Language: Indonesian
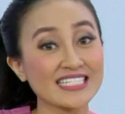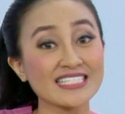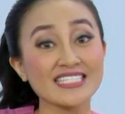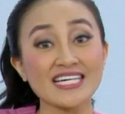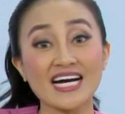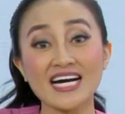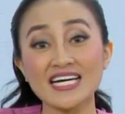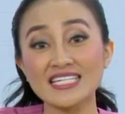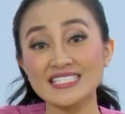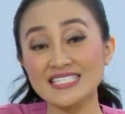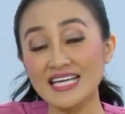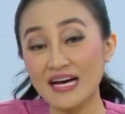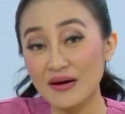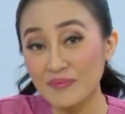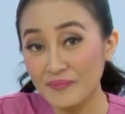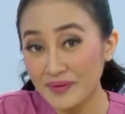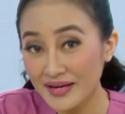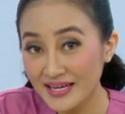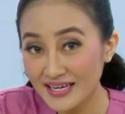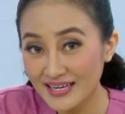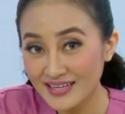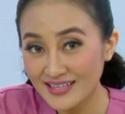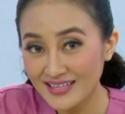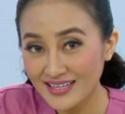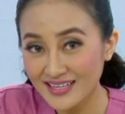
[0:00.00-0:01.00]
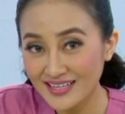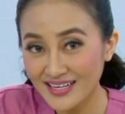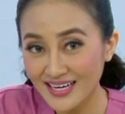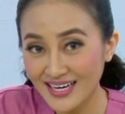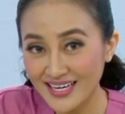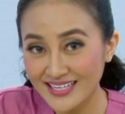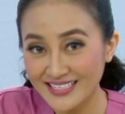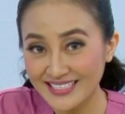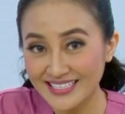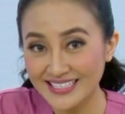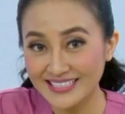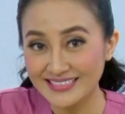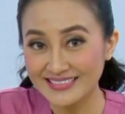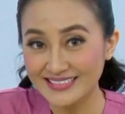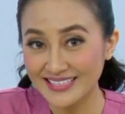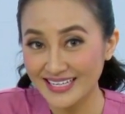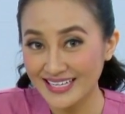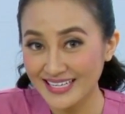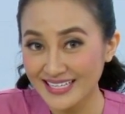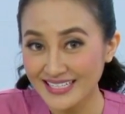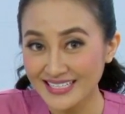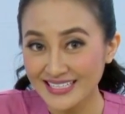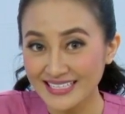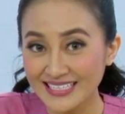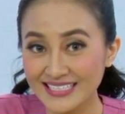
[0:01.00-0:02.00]
Jangan sampai karena kelengahan
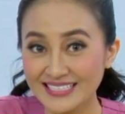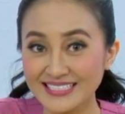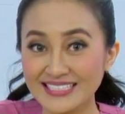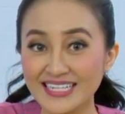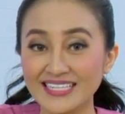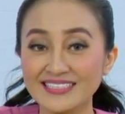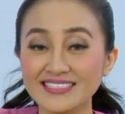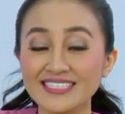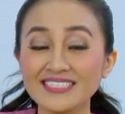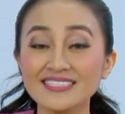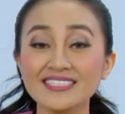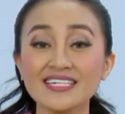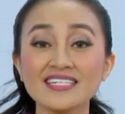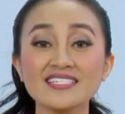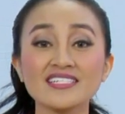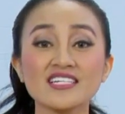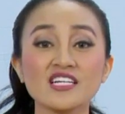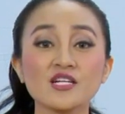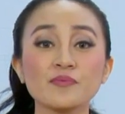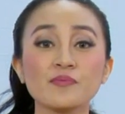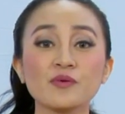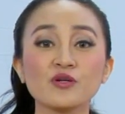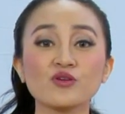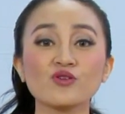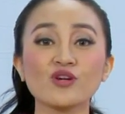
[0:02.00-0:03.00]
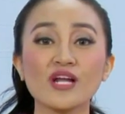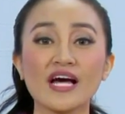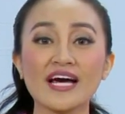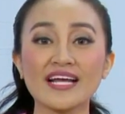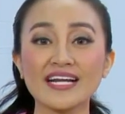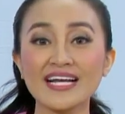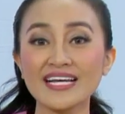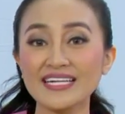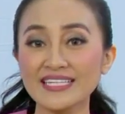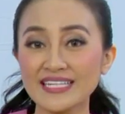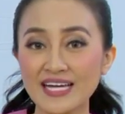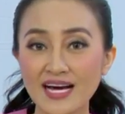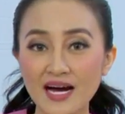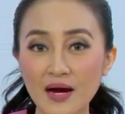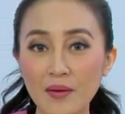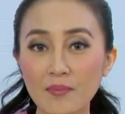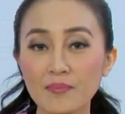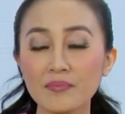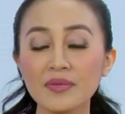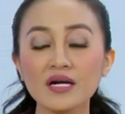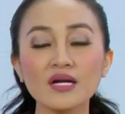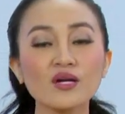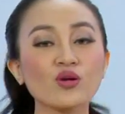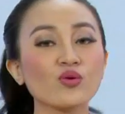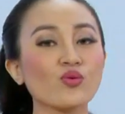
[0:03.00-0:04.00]
kita nanti terjadi penularan yang
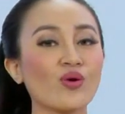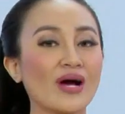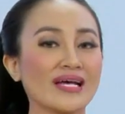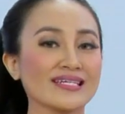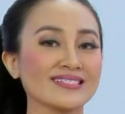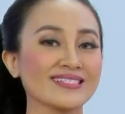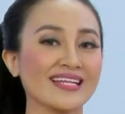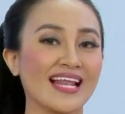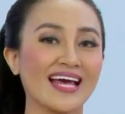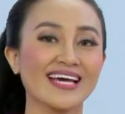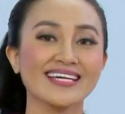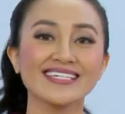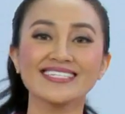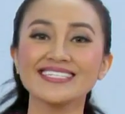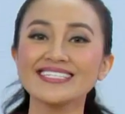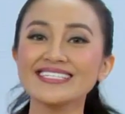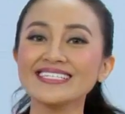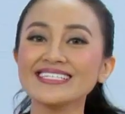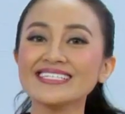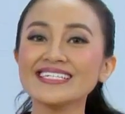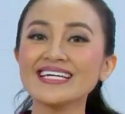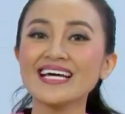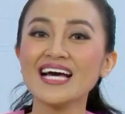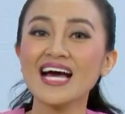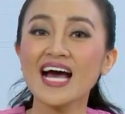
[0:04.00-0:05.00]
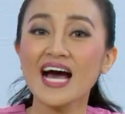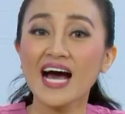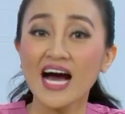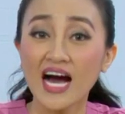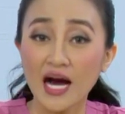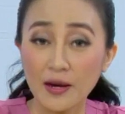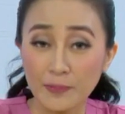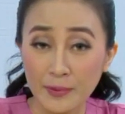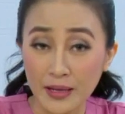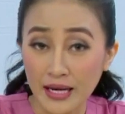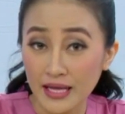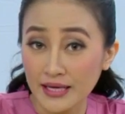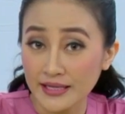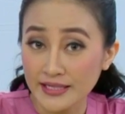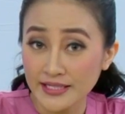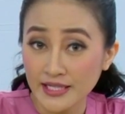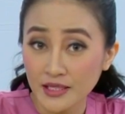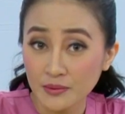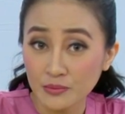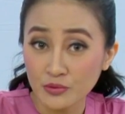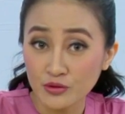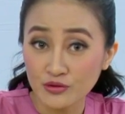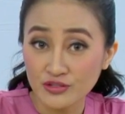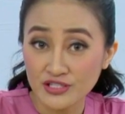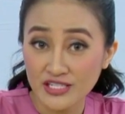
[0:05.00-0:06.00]
meluas lagi, apalagi
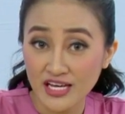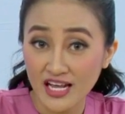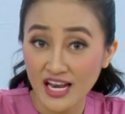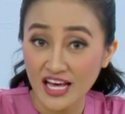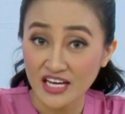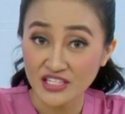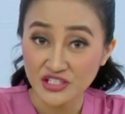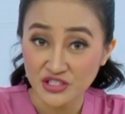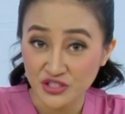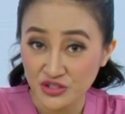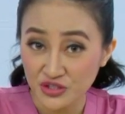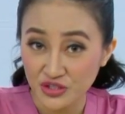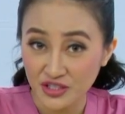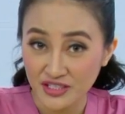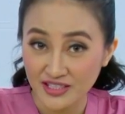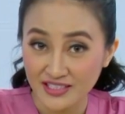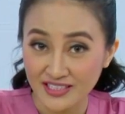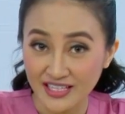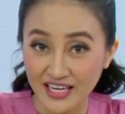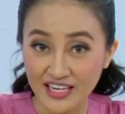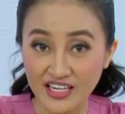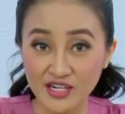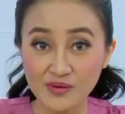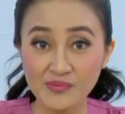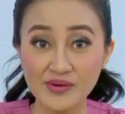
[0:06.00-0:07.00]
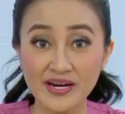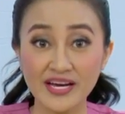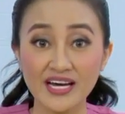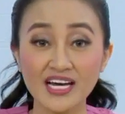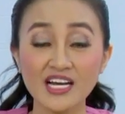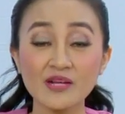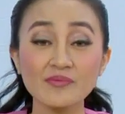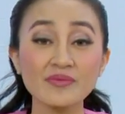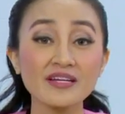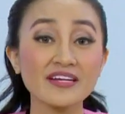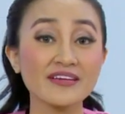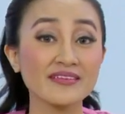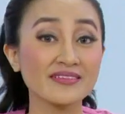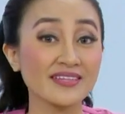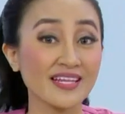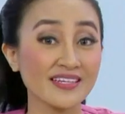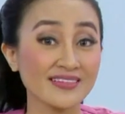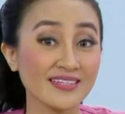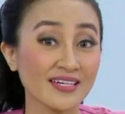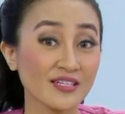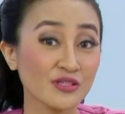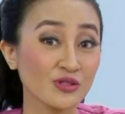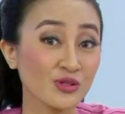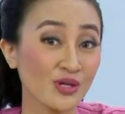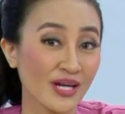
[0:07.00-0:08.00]
yang berusia lanjut karena mereka lebih
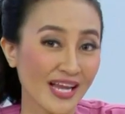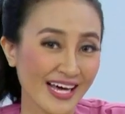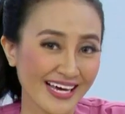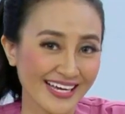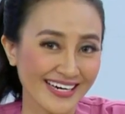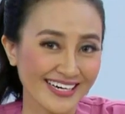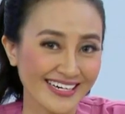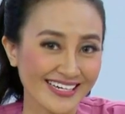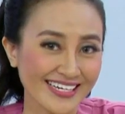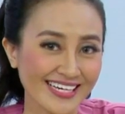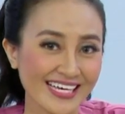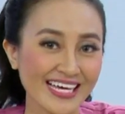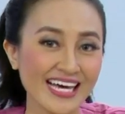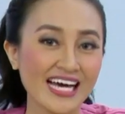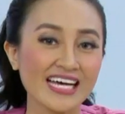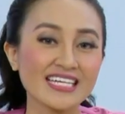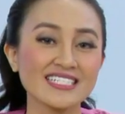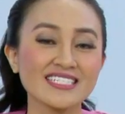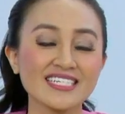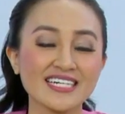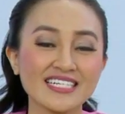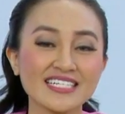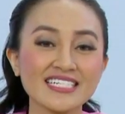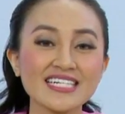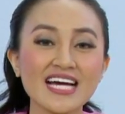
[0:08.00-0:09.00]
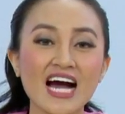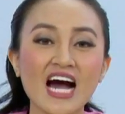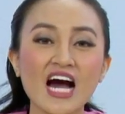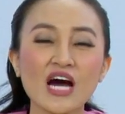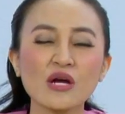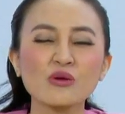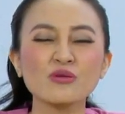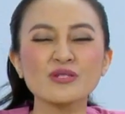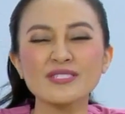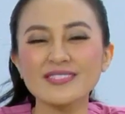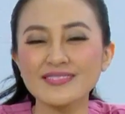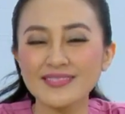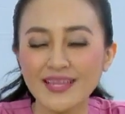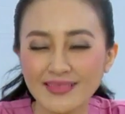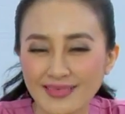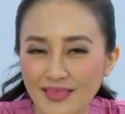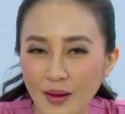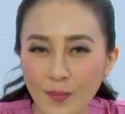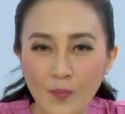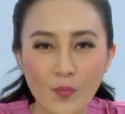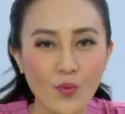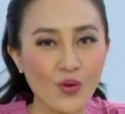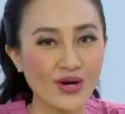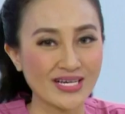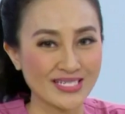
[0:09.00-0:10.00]
rentan tertular. Jadi harus
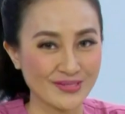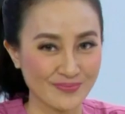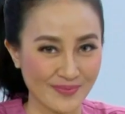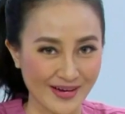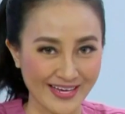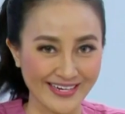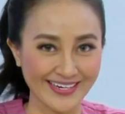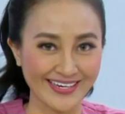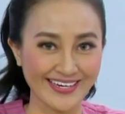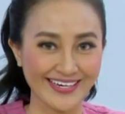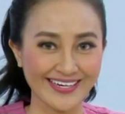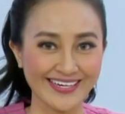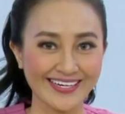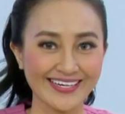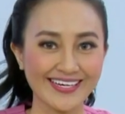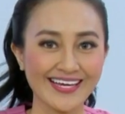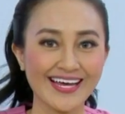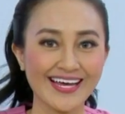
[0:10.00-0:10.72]
tetap waspada.